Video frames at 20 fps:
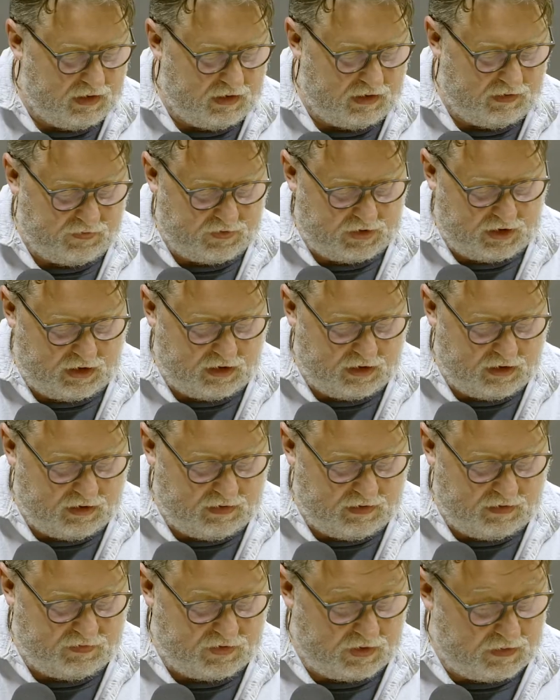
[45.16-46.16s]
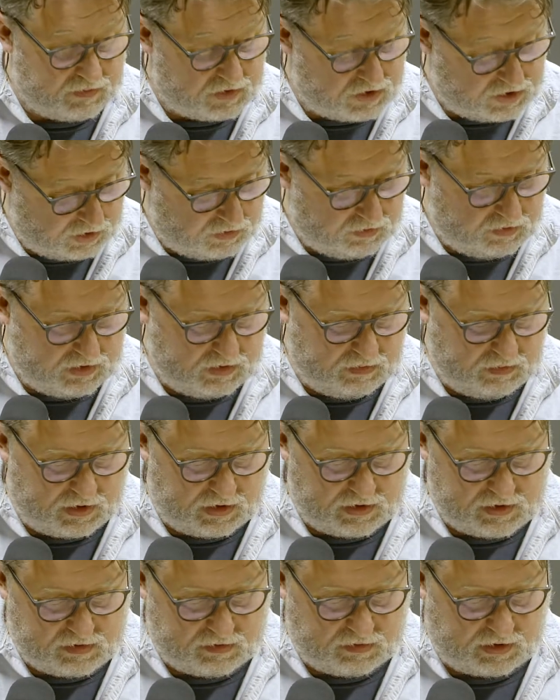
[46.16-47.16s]
i w, tej, i w tym szczególnym
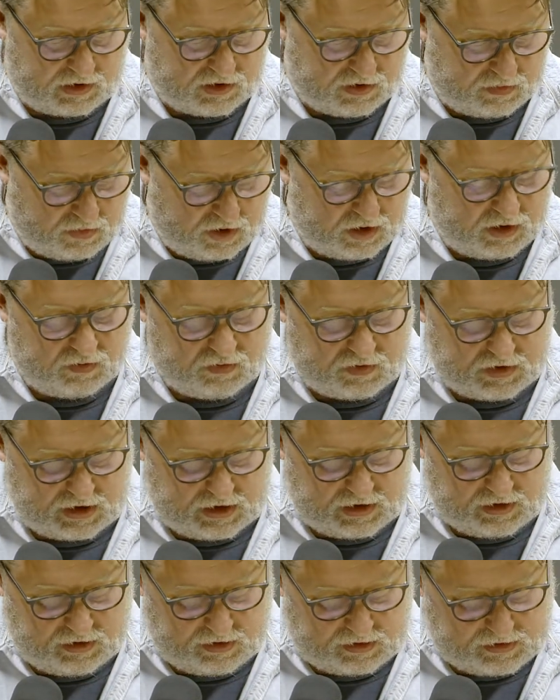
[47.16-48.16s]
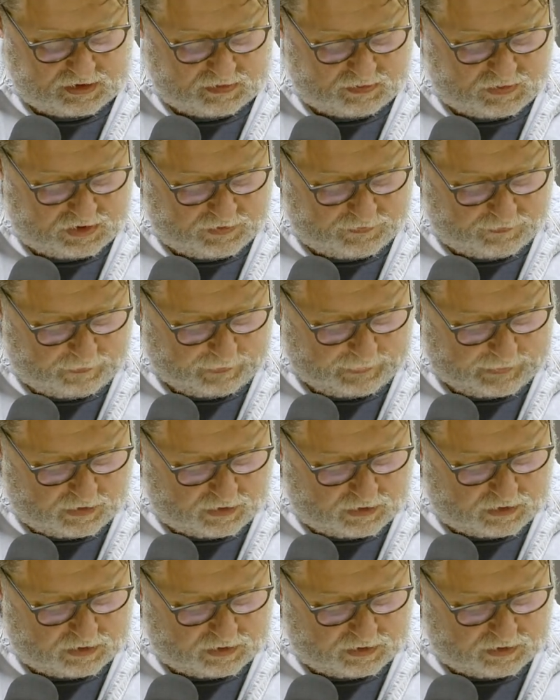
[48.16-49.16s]
miejscu, także mojej uczelni, chcemy
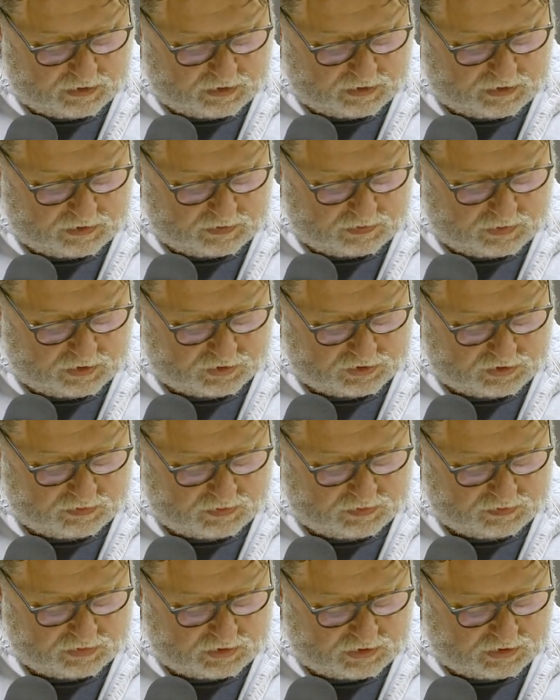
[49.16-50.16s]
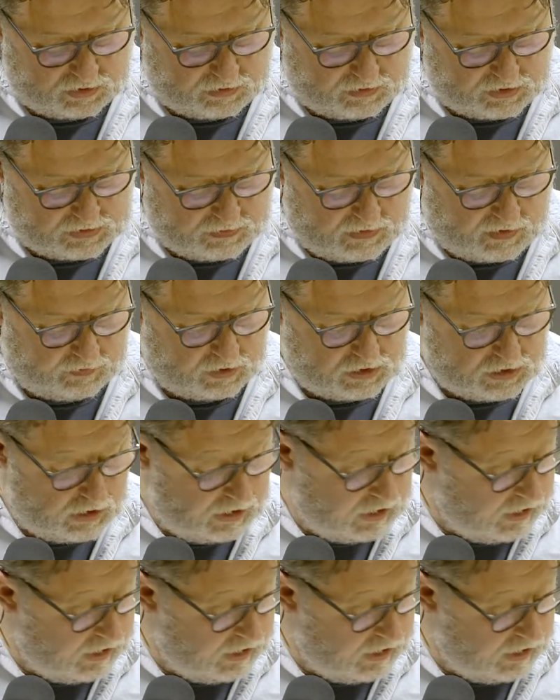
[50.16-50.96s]
e, e, o tym e, rozmawiać.